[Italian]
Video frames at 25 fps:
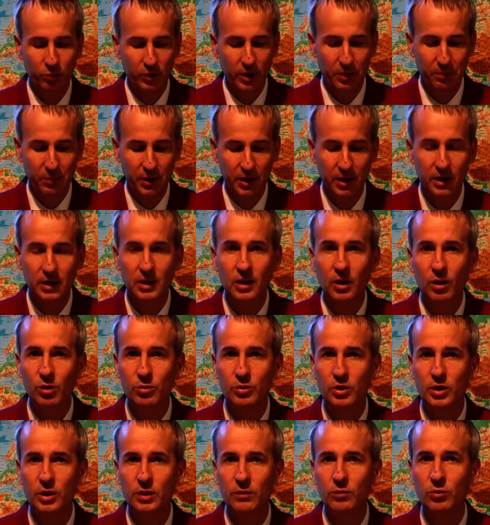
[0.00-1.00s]
qui a Pianeta
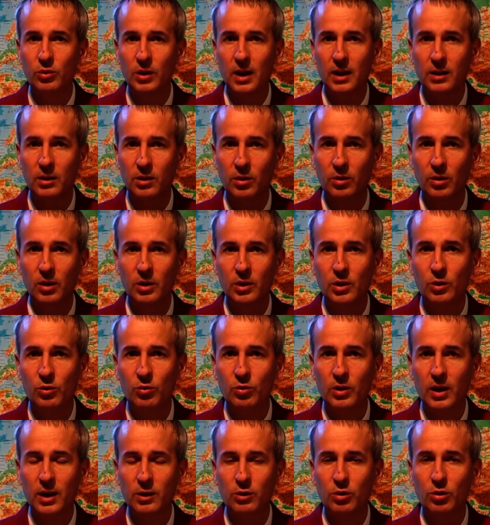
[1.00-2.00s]
Oggi TV, un altro,
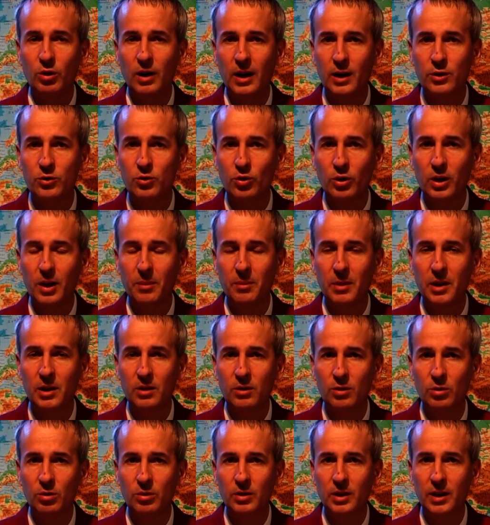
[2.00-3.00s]
un altro
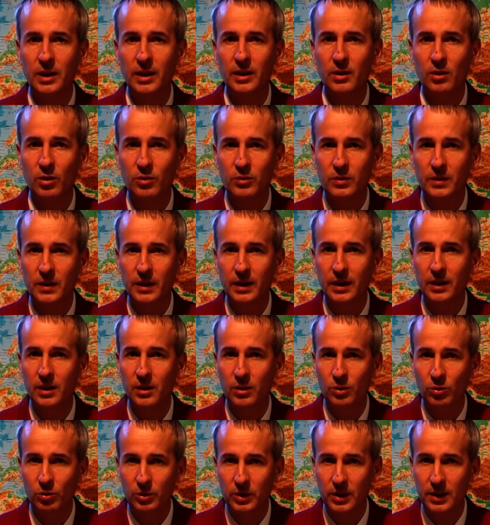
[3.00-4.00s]
aggiornamento delle nostre
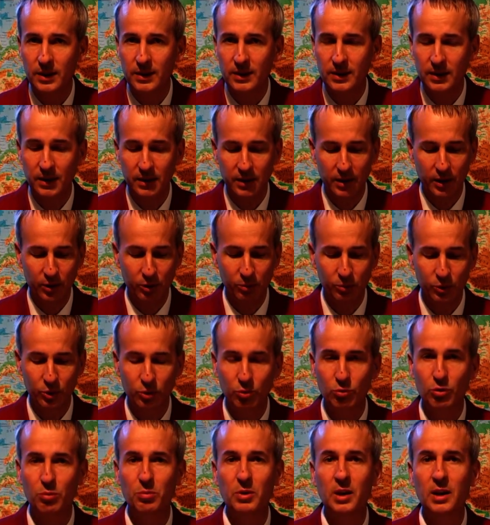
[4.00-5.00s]
notizie di
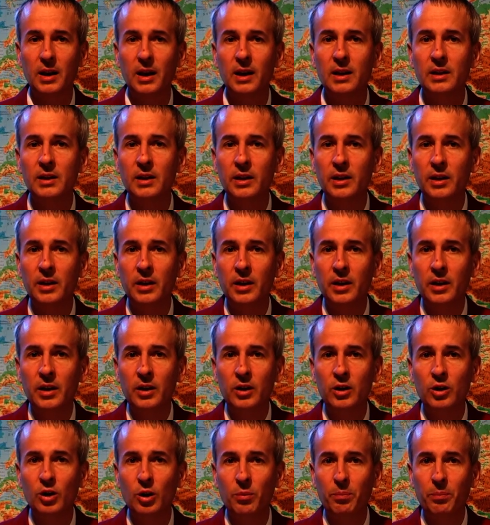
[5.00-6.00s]
Ecomondo 2000.
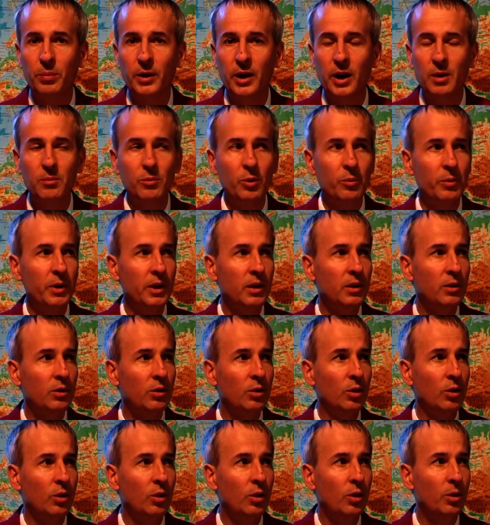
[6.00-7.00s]
Io per il
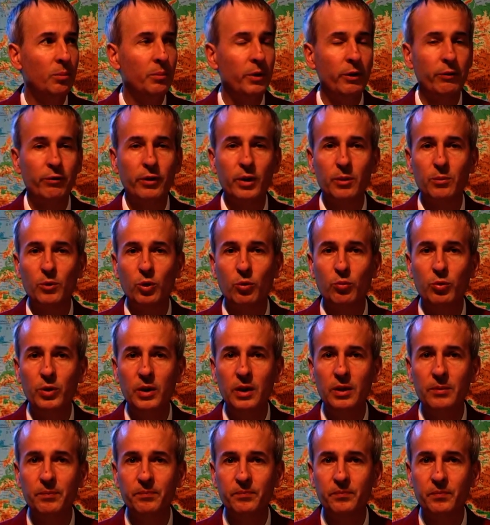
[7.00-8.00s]
momento mi fermo
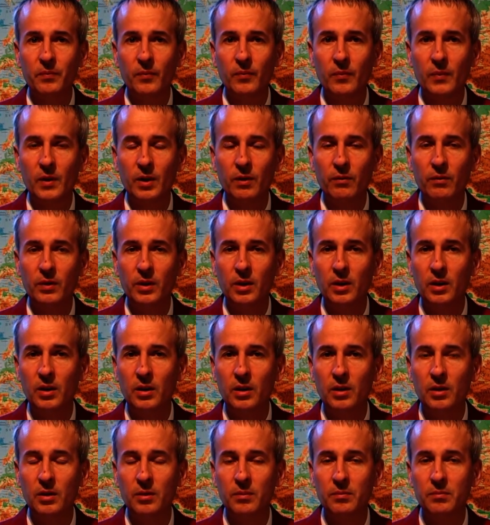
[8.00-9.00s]
qui, mm,
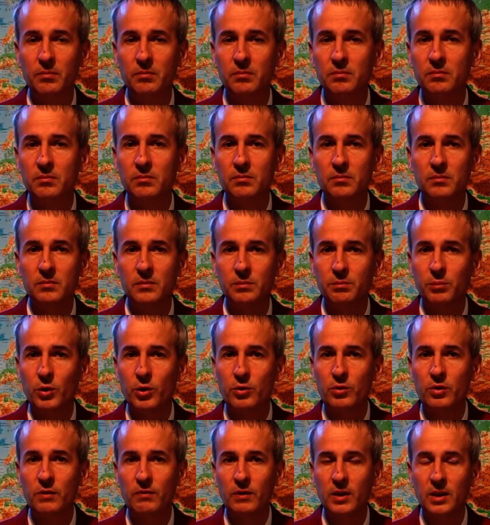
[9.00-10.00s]
vi mm,
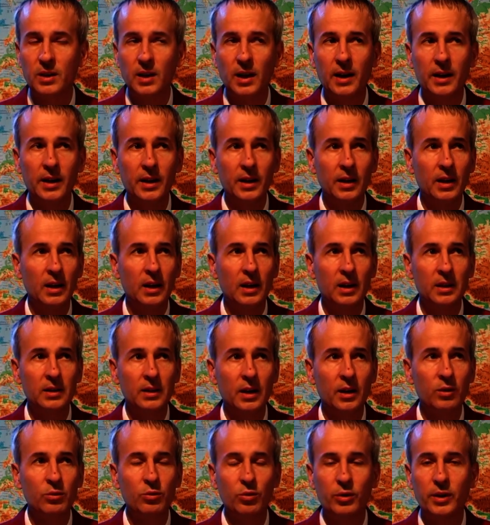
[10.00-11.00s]
posso invitare a
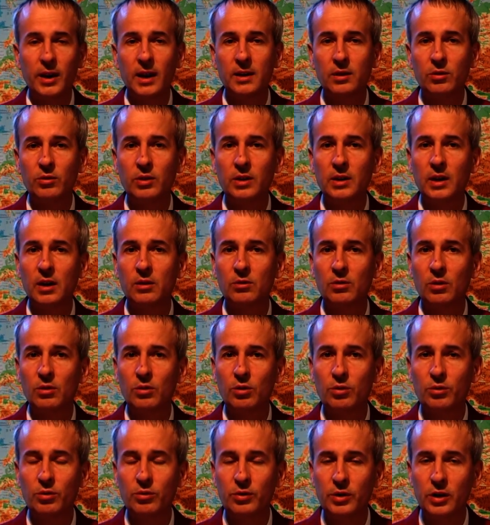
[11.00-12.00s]
dare un'occhiata ogni tanto al
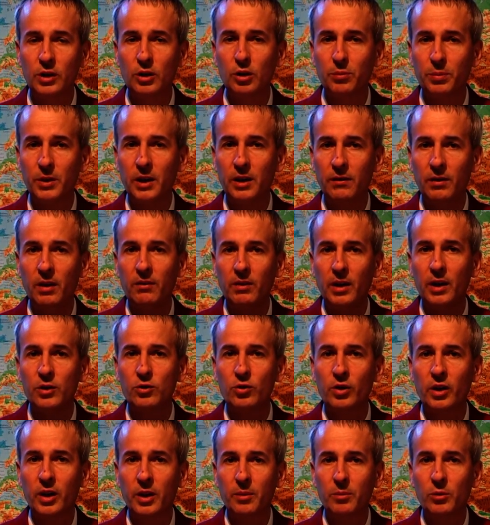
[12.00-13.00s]
nostro sito perché via via
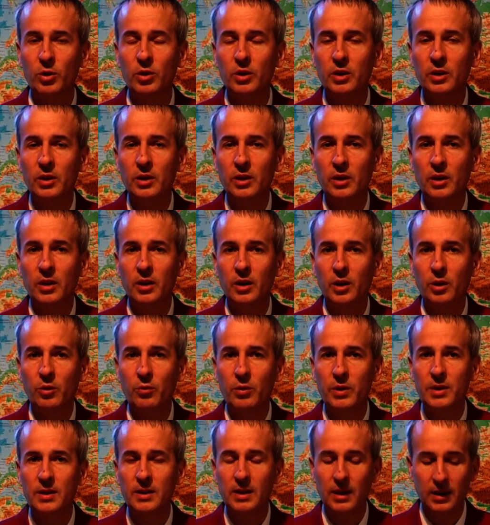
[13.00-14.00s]
aggiorneremo eh,
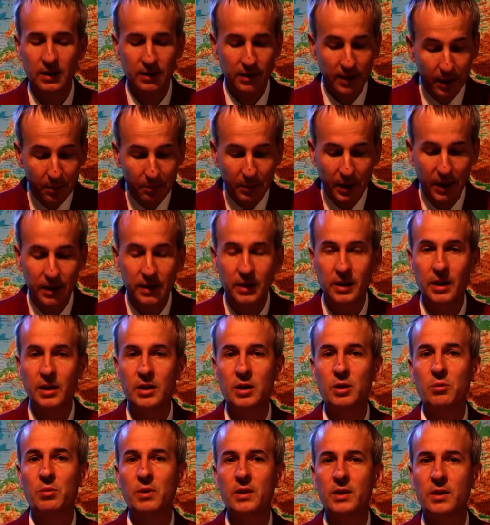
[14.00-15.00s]
questa drammatica
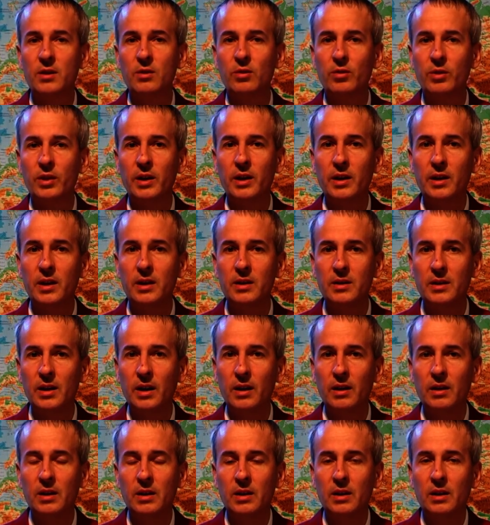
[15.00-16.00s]
situazione che si
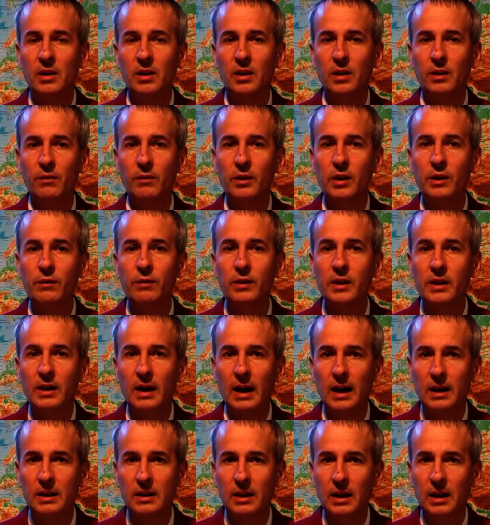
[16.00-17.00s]
è eh,
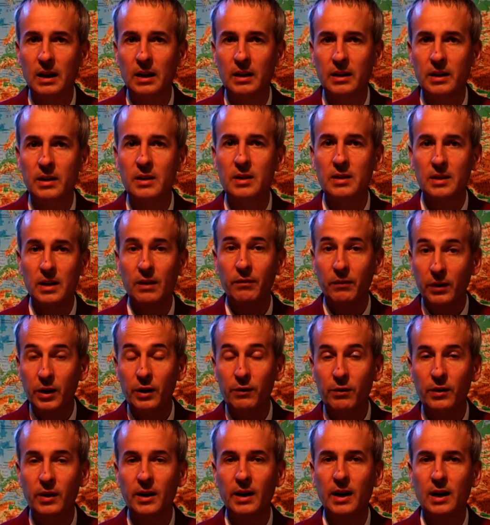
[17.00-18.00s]
verificata, che si sta
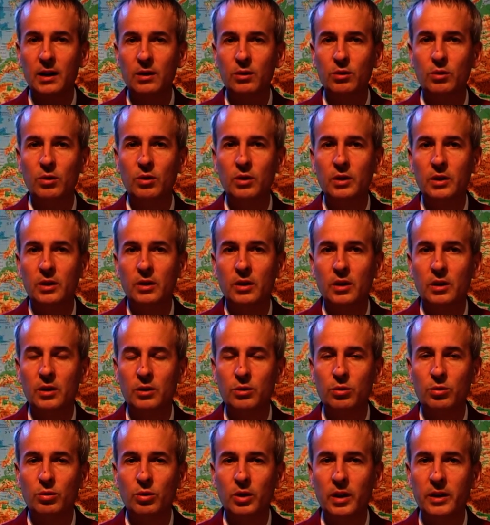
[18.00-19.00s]
verificando eh,
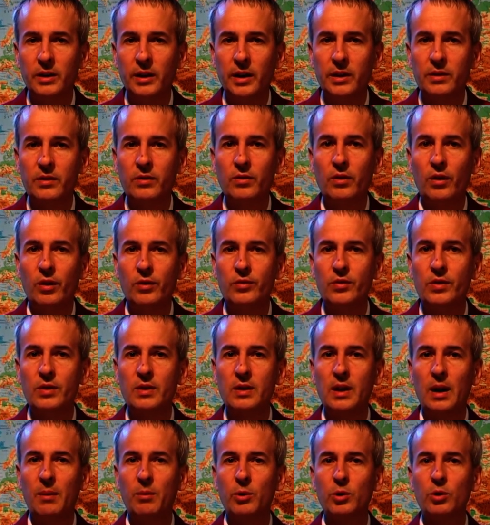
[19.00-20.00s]
tuttora adesso, oggi
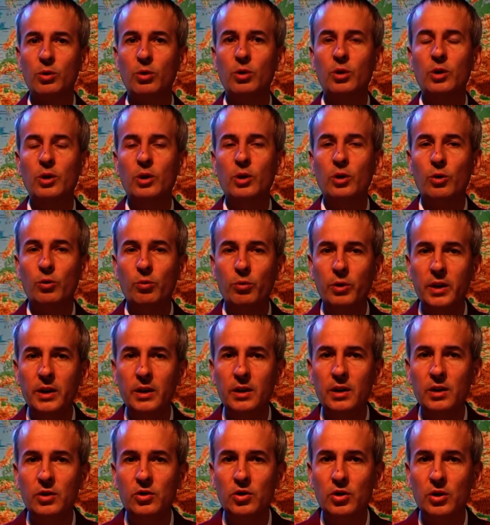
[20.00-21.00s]
sabato
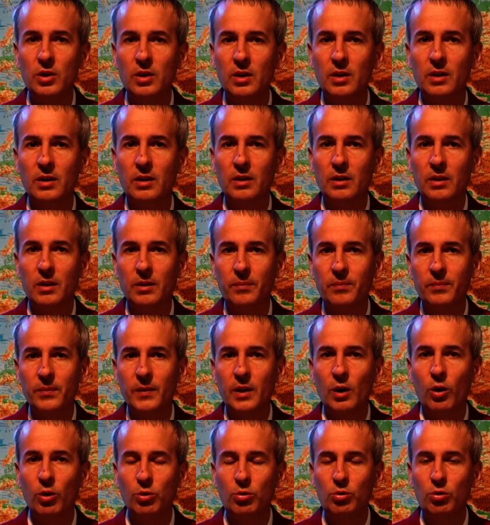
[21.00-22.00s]
15 eh,
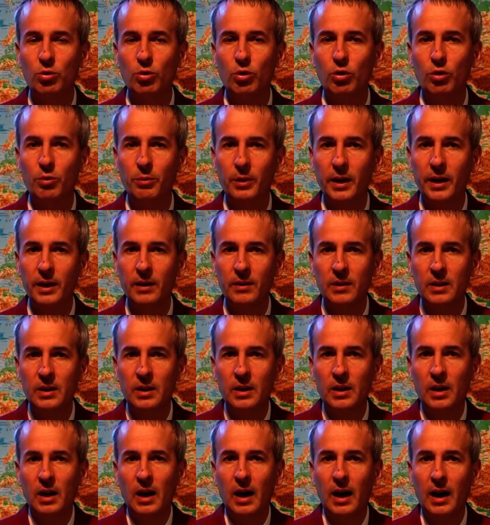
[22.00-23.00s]
ottobre
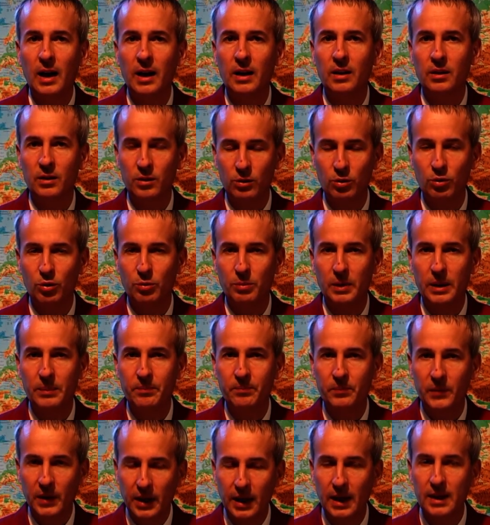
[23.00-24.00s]
a Roma.
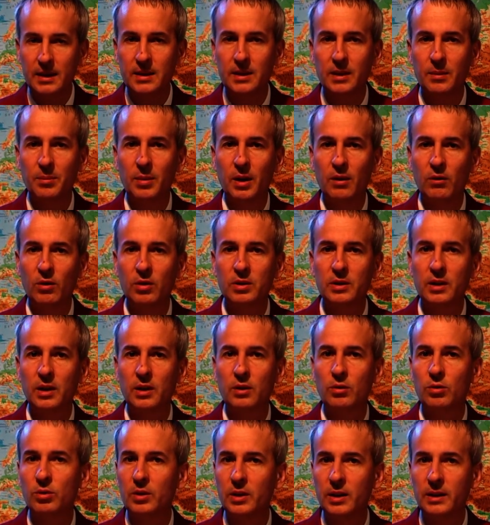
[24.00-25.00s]
Grazie per la vostra
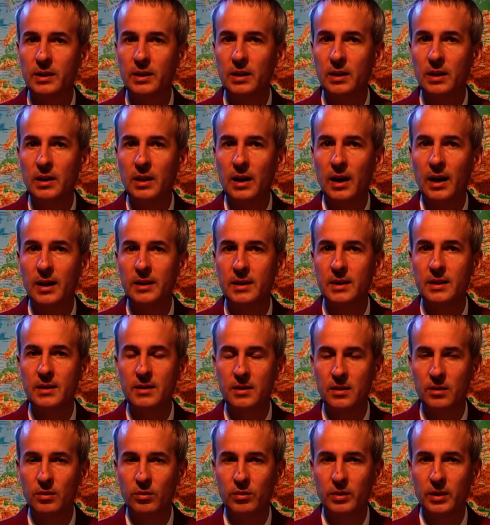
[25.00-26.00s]
cortese
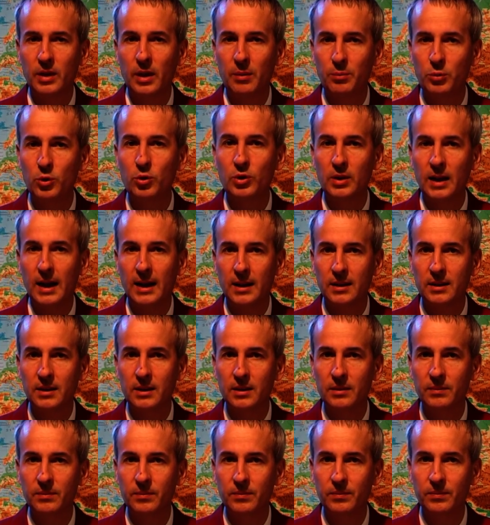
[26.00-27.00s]
attenzione, a più
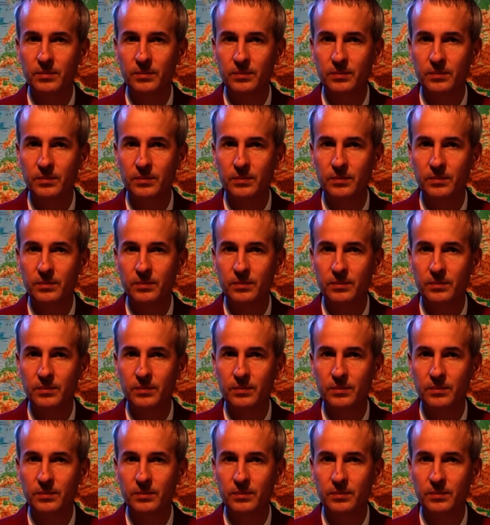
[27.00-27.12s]
tardi.